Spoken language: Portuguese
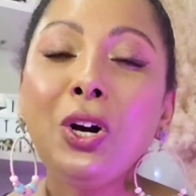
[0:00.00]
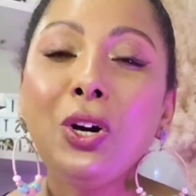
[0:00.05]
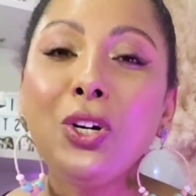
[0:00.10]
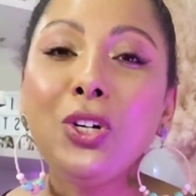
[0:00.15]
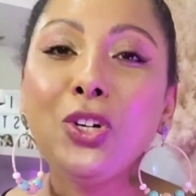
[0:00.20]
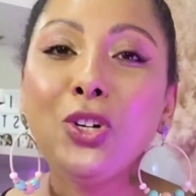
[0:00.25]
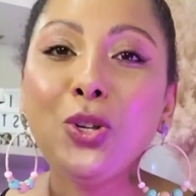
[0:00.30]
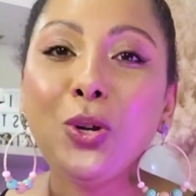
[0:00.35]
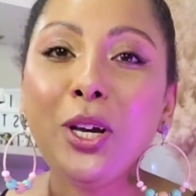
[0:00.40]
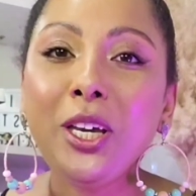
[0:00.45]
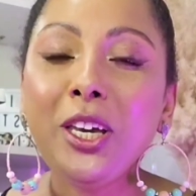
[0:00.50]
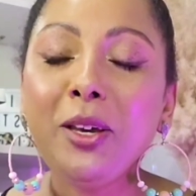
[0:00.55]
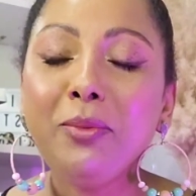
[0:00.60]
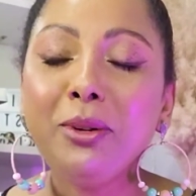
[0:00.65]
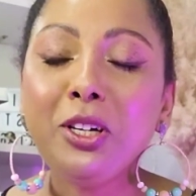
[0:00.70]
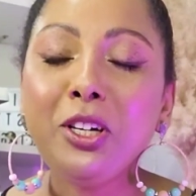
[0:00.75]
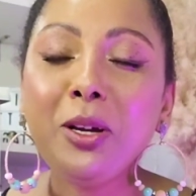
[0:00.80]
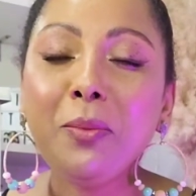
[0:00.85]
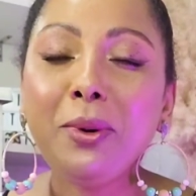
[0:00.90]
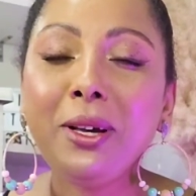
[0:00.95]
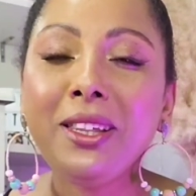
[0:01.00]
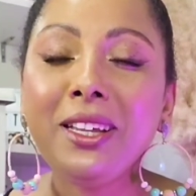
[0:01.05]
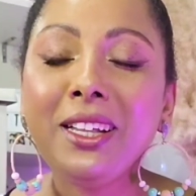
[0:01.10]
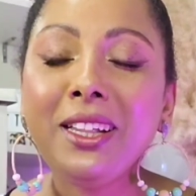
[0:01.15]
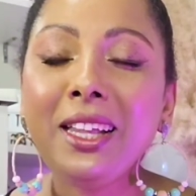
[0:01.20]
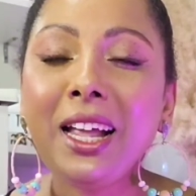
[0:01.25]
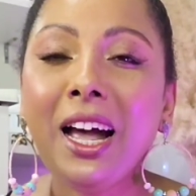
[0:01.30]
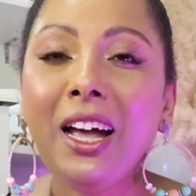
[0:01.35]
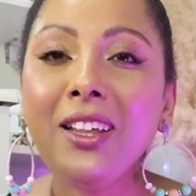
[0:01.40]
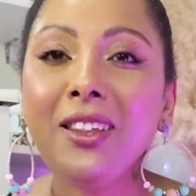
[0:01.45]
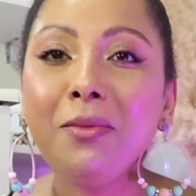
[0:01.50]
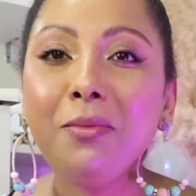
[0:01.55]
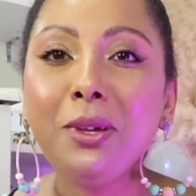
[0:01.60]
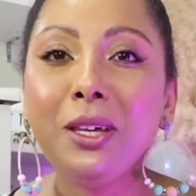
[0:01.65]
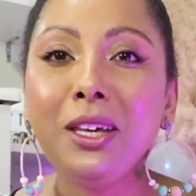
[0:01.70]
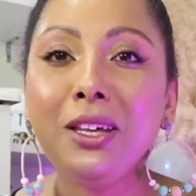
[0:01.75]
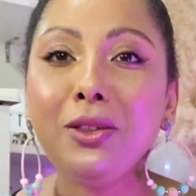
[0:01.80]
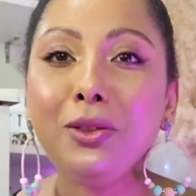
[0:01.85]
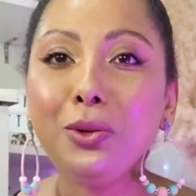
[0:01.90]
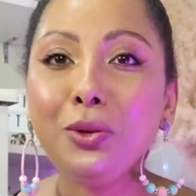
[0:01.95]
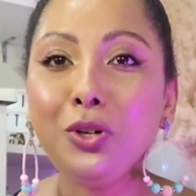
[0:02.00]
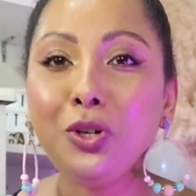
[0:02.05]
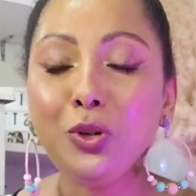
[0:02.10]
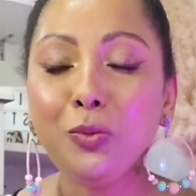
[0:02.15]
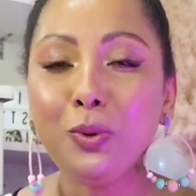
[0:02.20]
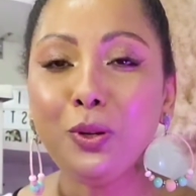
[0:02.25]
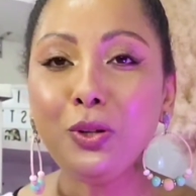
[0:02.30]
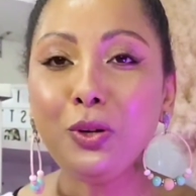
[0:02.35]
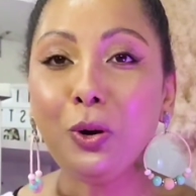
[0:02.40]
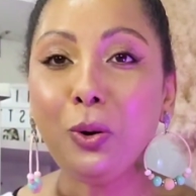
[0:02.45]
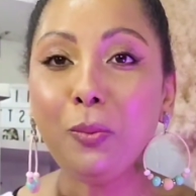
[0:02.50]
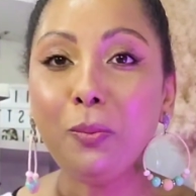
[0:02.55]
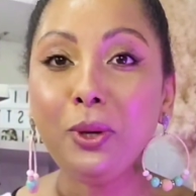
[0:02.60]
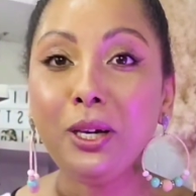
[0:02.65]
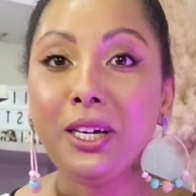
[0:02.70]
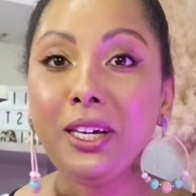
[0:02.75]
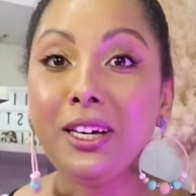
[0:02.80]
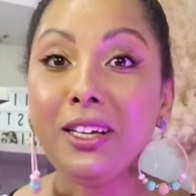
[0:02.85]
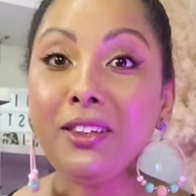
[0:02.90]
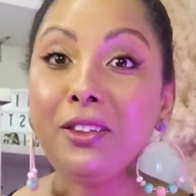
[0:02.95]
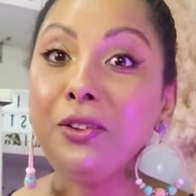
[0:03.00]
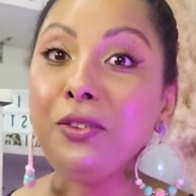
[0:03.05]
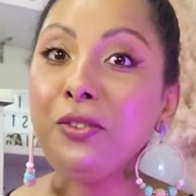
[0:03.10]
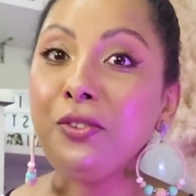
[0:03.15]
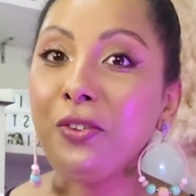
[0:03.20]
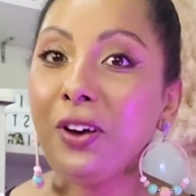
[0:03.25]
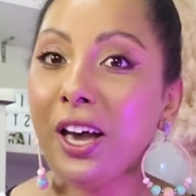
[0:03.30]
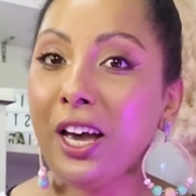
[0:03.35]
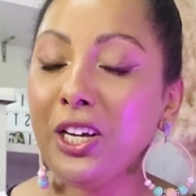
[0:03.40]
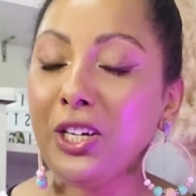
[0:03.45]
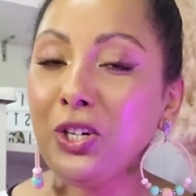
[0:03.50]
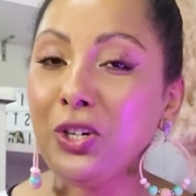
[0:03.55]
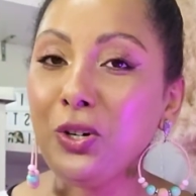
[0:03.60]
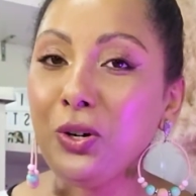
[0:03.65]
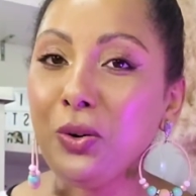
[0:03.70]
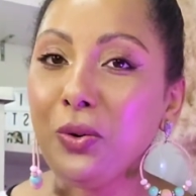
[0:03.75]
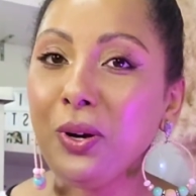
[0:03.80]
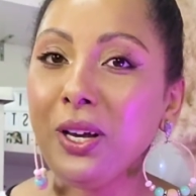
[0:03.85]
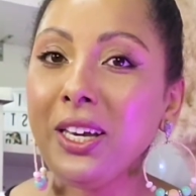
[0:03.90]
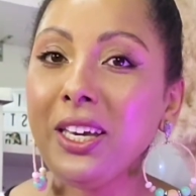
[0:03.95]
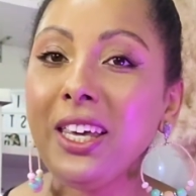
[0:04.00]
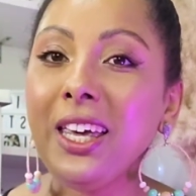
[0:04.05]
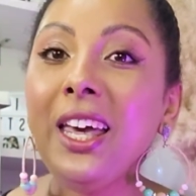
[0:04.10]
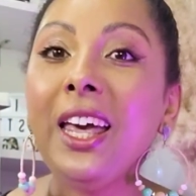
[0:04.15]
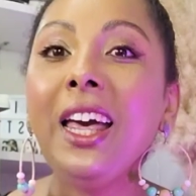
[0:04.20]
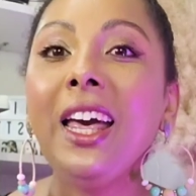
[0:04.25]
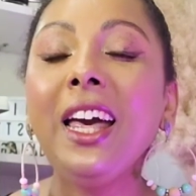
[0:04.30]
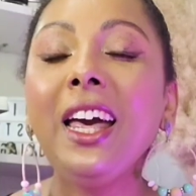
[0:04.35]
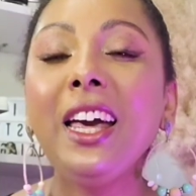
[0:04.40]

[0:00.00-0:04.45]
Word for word: Hoje eu tô aqui para te apresentar as minhas últimas comprinhas fashion aí